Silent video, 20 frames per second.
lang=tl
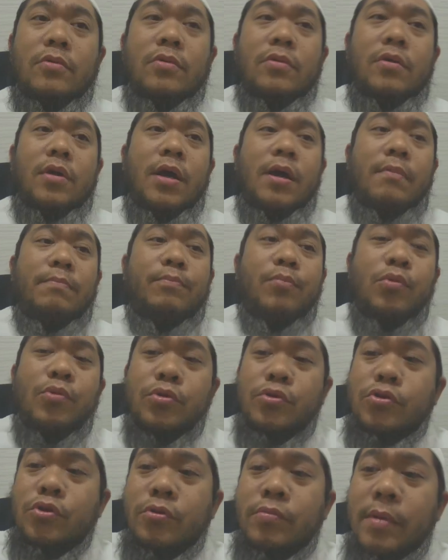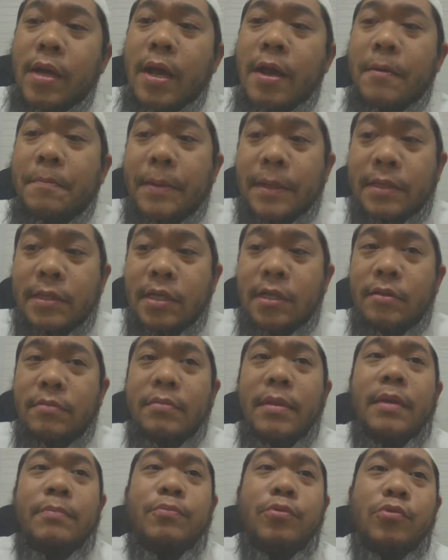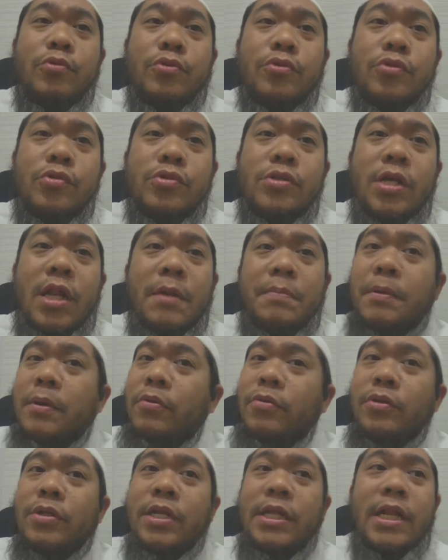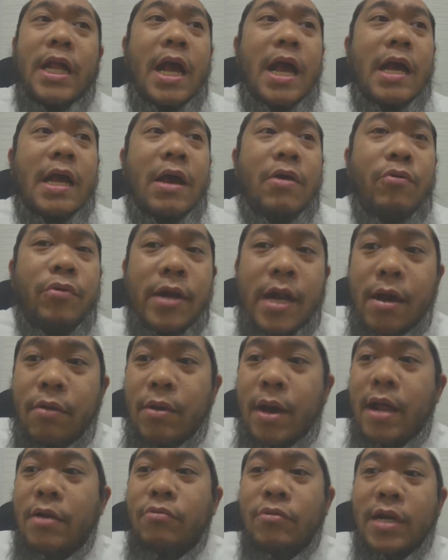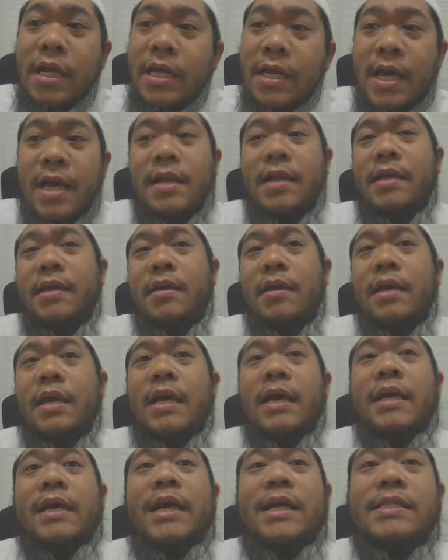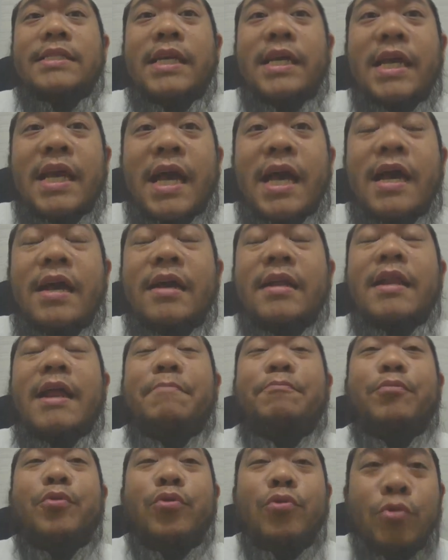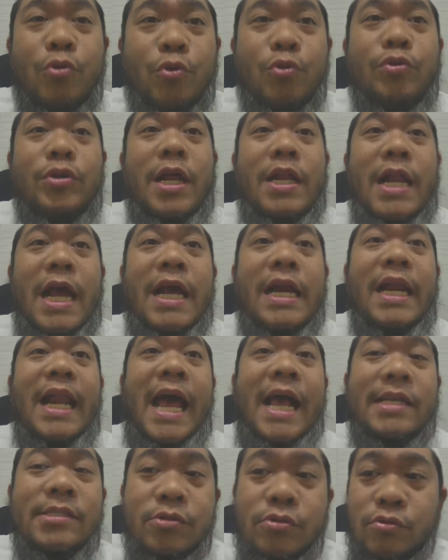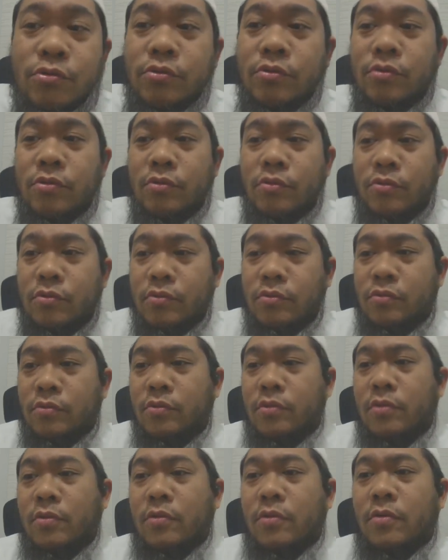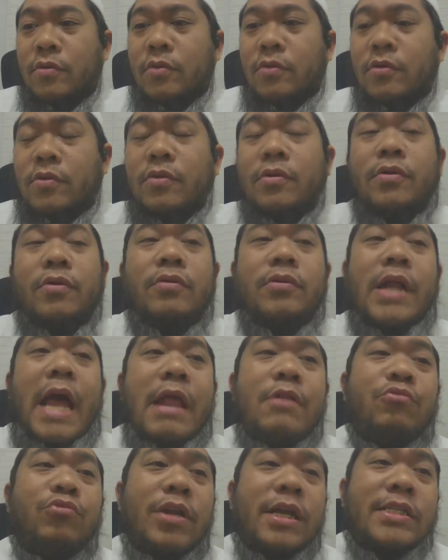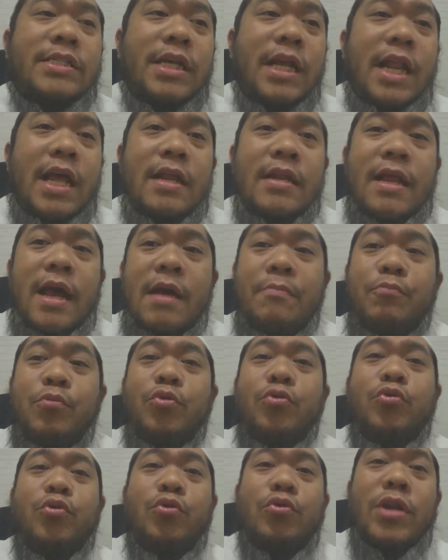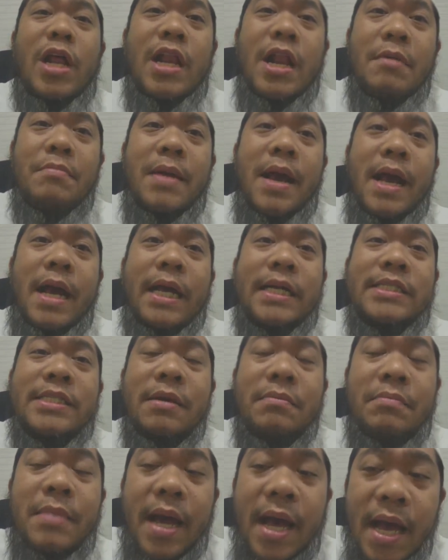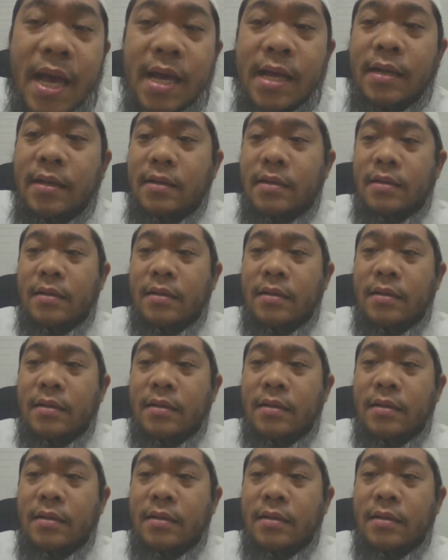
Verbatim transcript: Mga puso mga kapatid, may puso sila pero hindi nakakaunawa. Ano nangyari? Kasi nga napuno na ng lason Oh, nano na sila, napuno na ng mga kasamaan,